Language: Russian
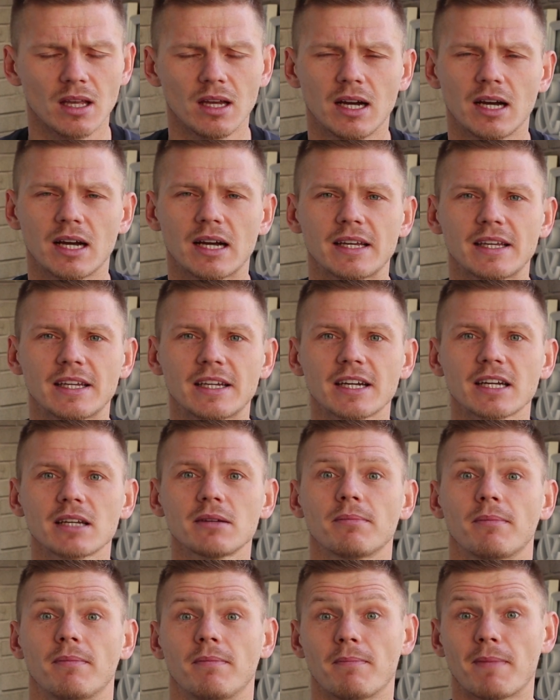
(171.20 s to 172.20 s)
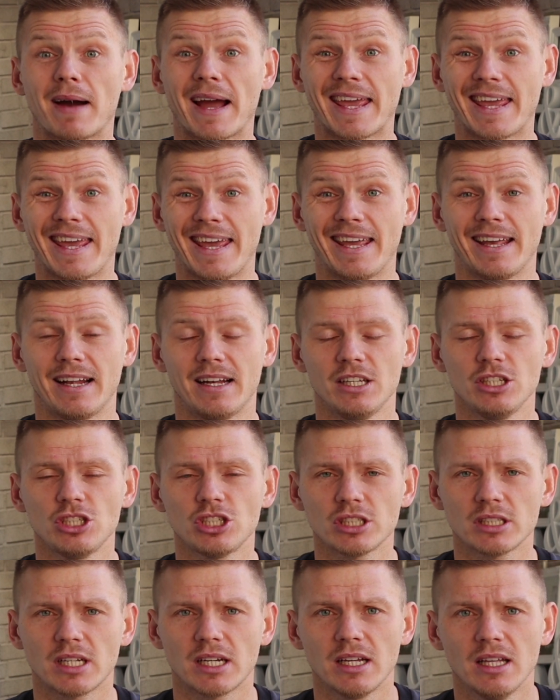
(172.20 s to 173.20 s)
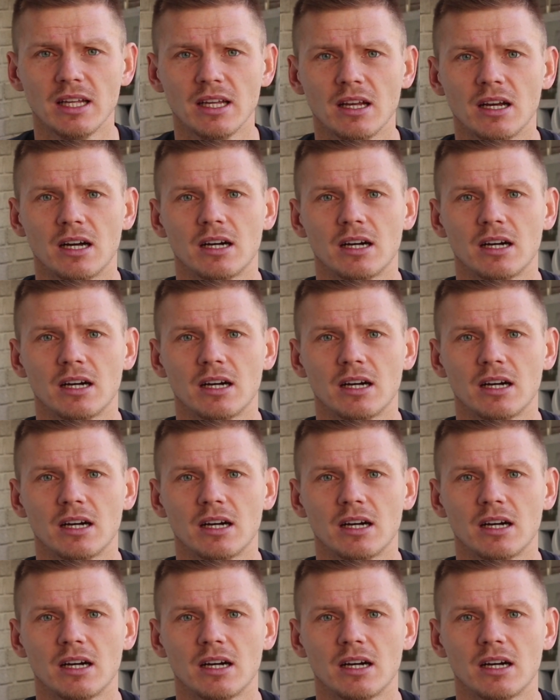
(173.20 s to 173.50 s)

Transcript: Э, игры моей лично.